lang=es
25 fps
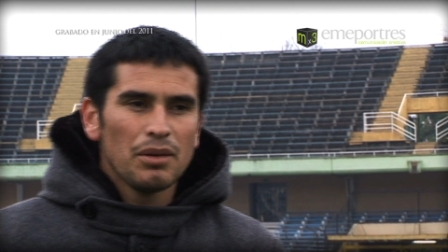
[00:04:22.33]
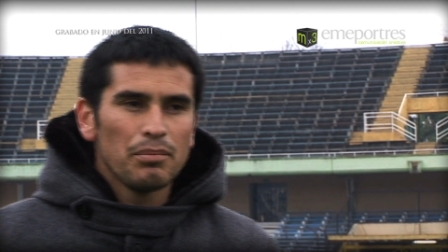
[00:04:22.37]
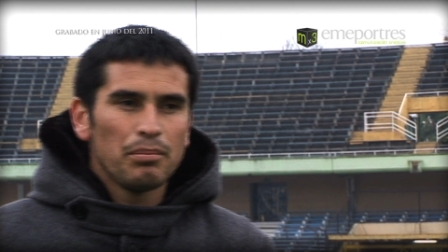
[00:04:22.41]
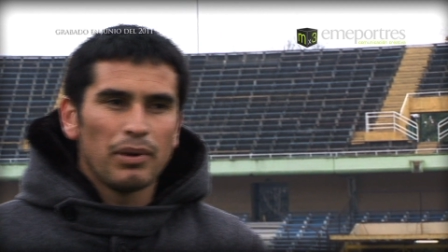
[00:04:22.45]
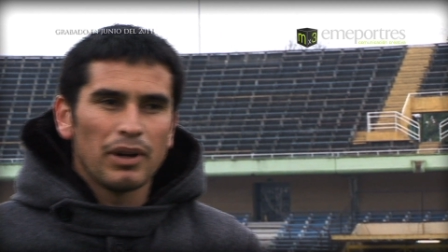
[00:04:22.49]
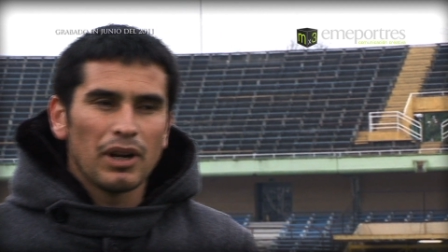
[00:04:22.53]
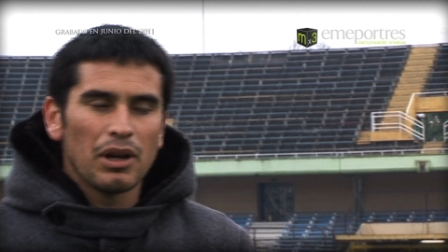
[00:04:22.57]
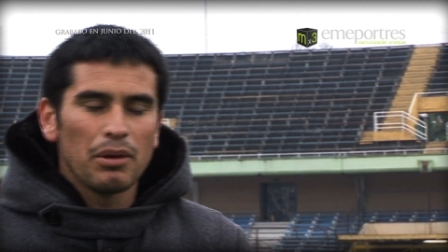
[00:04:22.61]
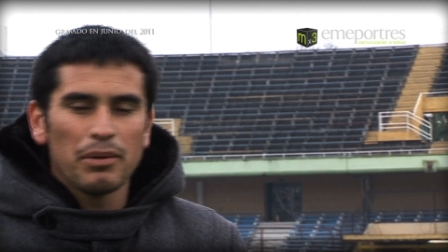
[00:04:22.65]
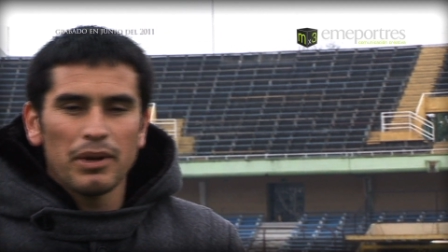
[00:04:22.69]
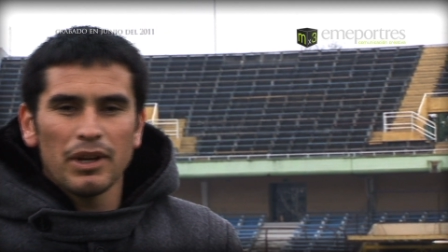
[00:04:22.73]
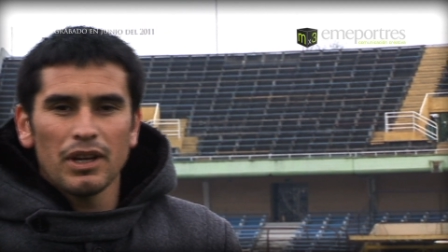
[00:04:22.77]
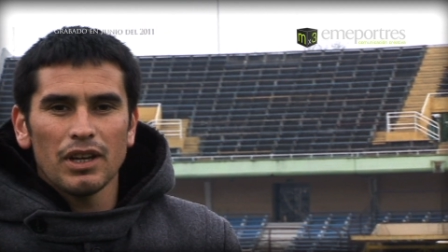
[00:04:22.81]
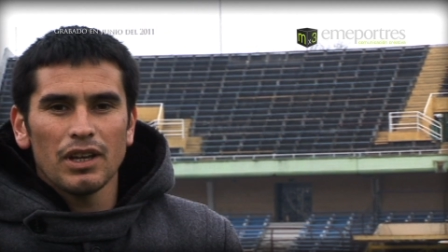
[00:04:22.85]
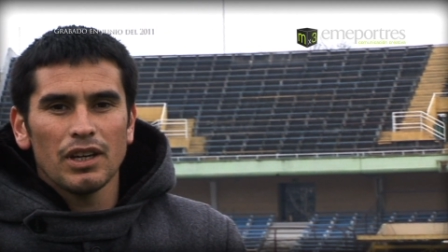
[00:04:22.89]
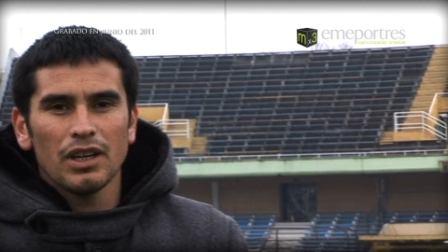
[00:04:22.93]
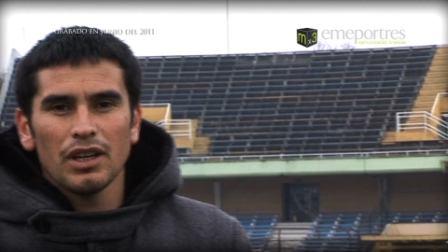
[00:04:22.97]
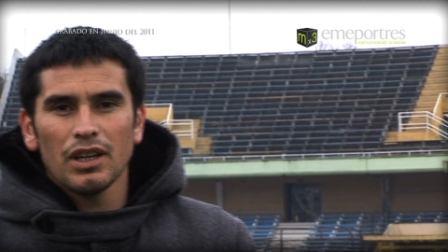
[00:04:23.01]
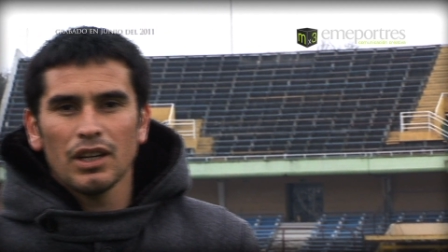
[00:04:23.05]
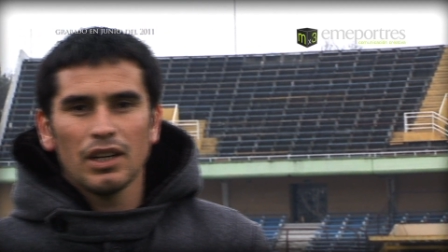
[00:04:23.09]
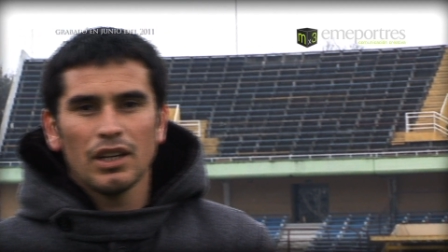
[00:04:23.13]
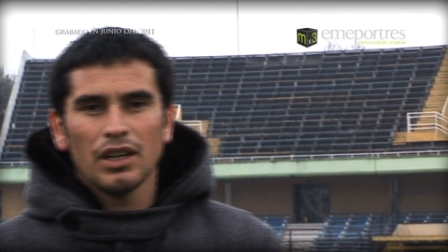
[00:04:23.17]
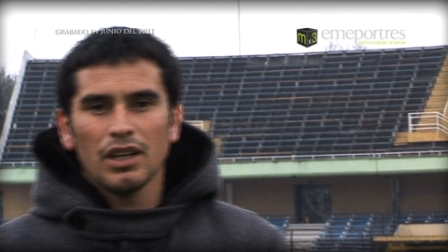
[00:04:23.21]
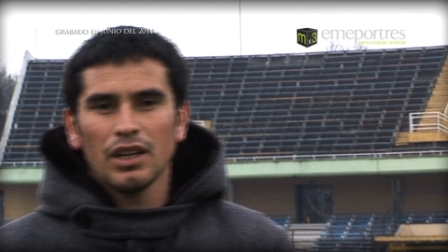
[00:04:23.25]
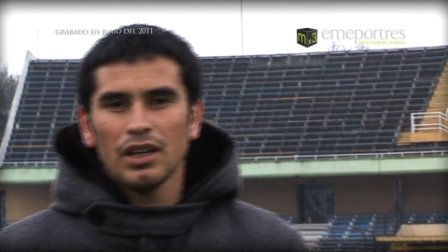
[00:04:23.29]
para mí
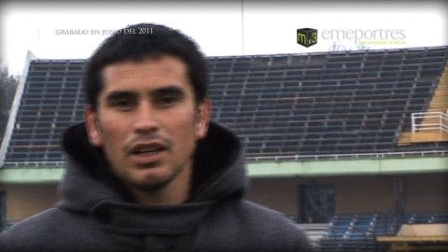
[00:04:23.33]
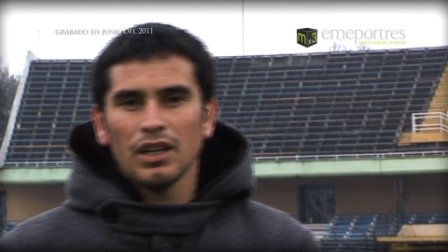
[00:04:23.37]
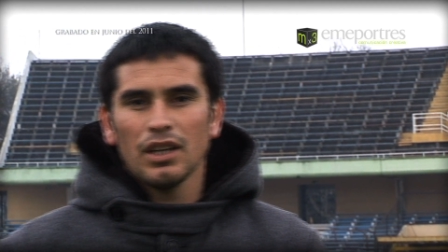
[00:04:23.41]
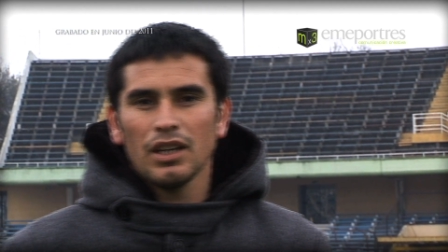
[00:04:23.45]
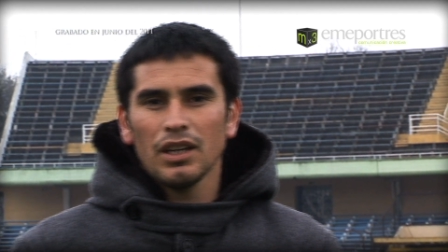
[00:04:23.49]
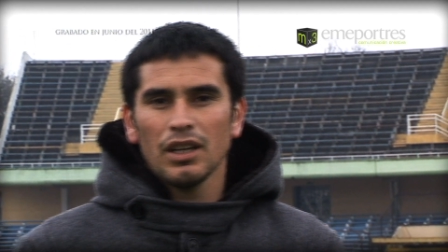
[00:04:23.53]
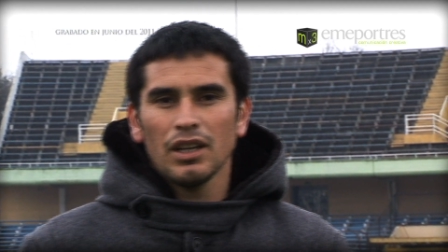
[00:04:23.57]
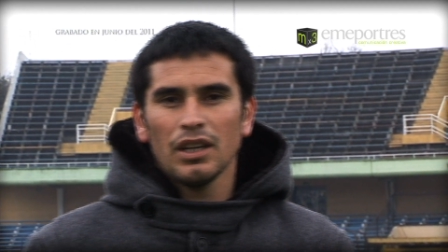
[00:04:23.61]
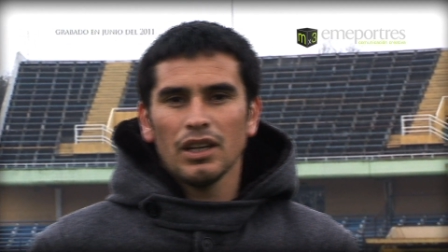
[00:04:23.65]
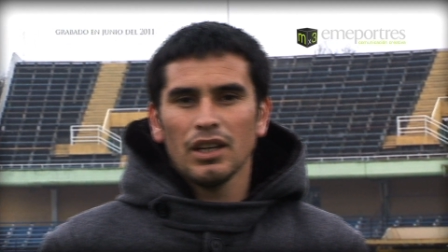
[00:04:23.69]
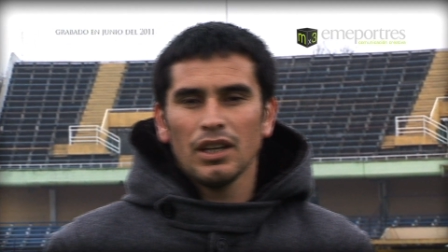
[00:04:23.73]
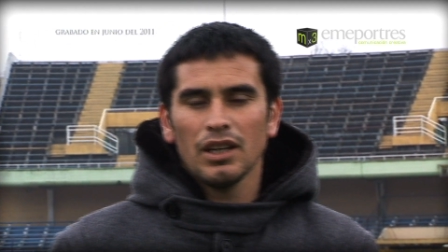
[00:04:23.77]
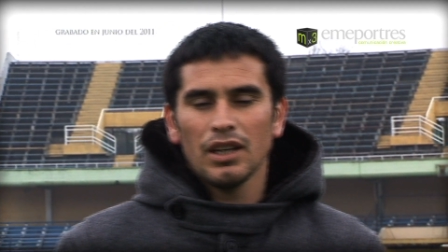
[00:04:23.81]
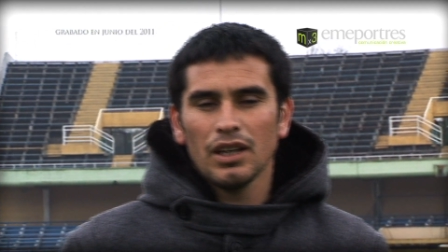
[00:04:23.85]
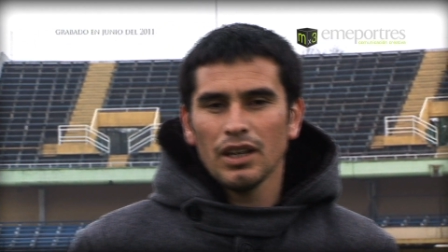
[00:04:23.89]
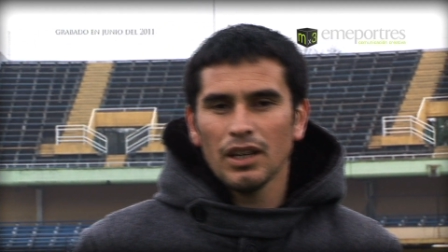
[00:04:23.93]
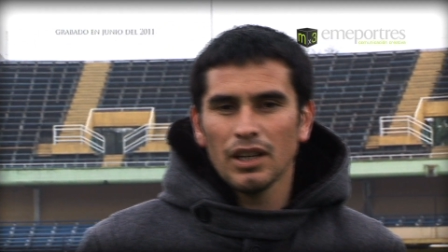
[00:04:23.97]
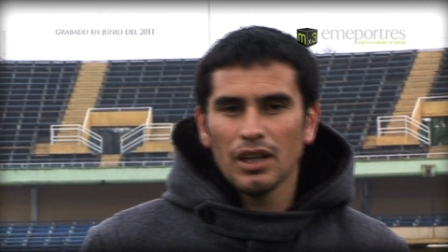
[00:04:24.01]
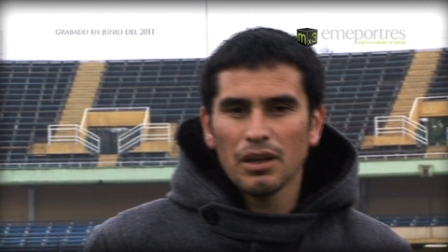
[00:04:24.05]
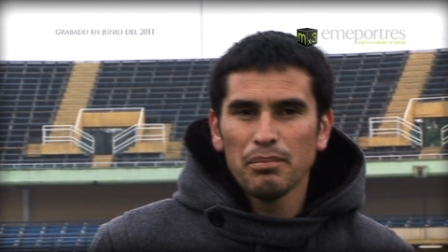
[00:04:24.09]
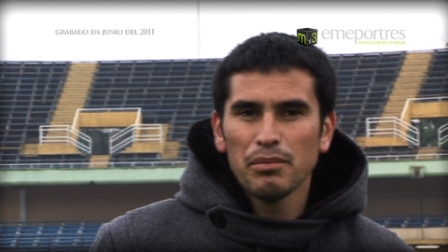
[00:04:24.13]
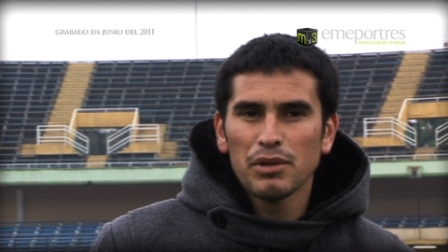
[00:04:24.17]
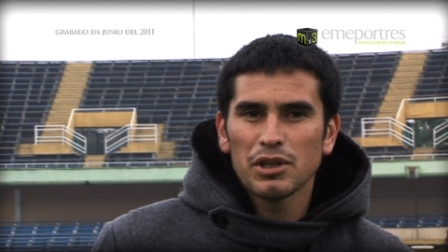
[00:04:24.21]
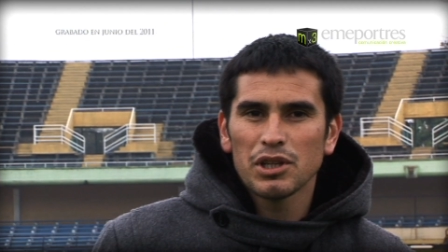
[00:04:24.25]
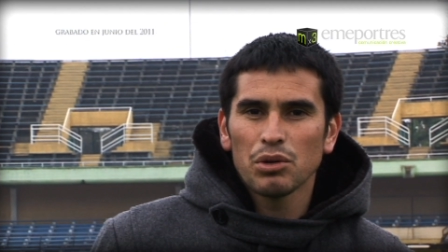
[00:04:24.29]
es,
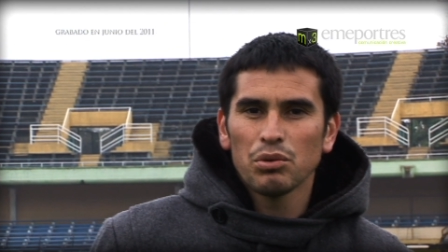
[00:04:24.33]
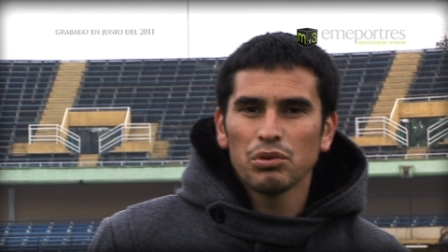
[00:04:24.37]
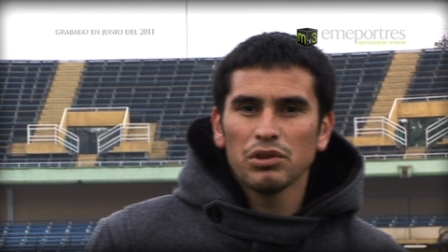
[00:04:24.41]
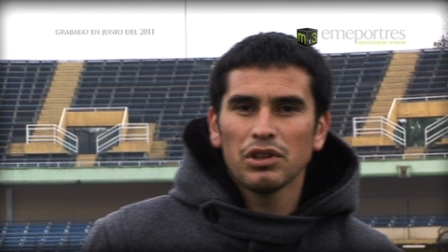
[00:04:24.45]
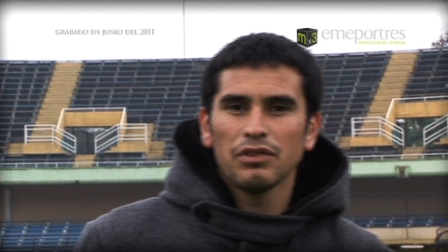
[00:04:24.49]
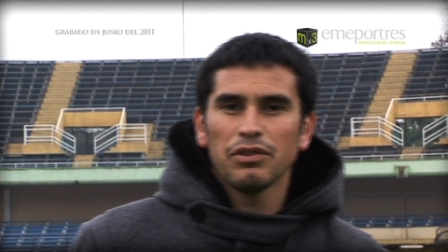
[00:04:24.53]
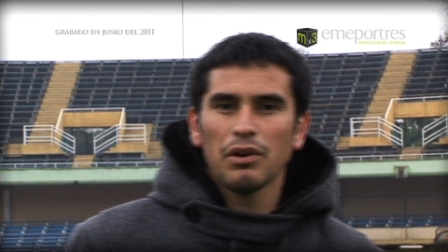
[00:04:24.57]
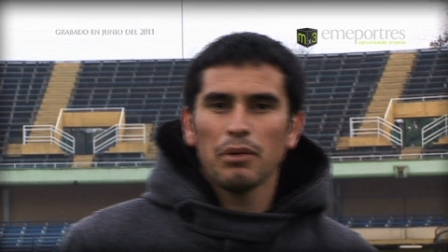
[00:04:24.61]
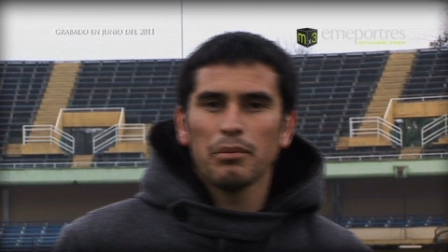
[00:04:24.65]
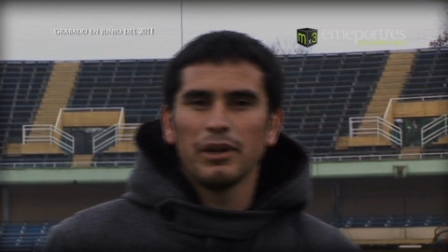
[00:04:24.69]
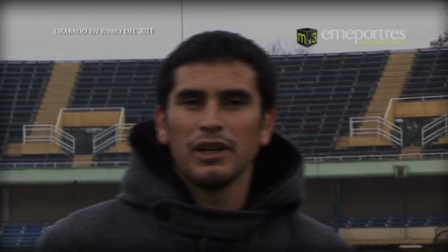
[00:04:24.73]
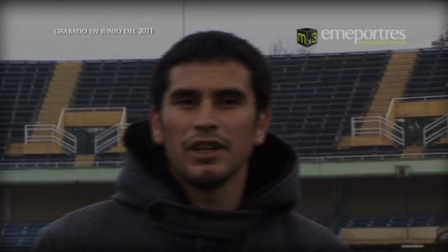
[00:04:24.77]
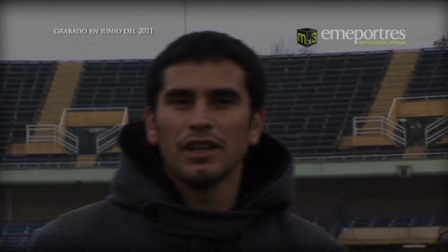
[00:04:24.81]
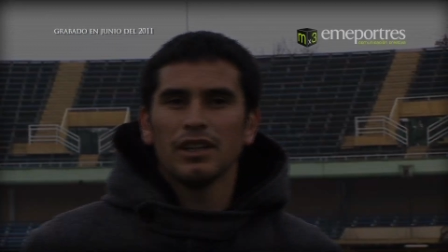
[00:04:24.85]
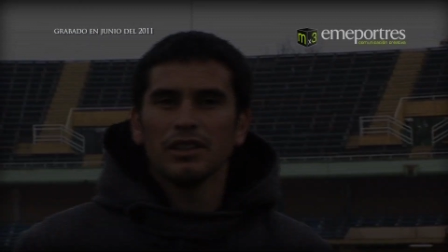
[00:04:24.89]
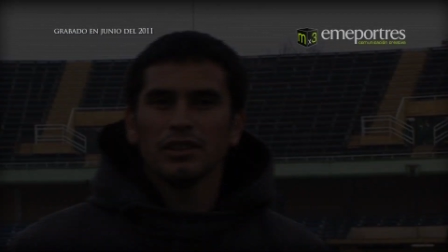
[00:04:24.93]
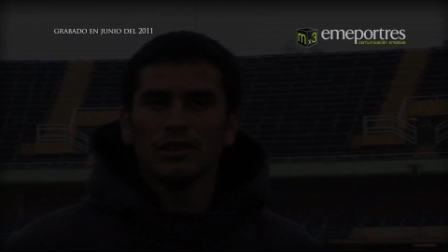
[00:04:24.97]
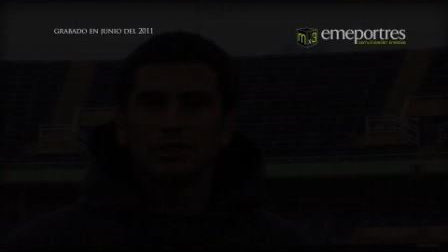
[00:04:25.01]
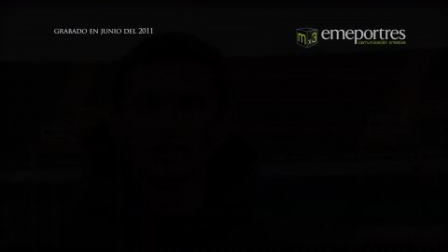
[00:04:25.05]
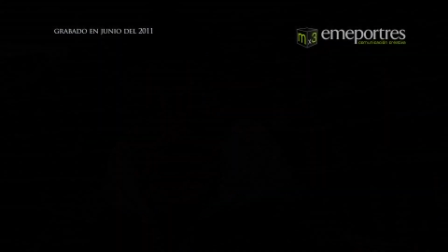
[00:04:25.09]
eh, mi segunda familia.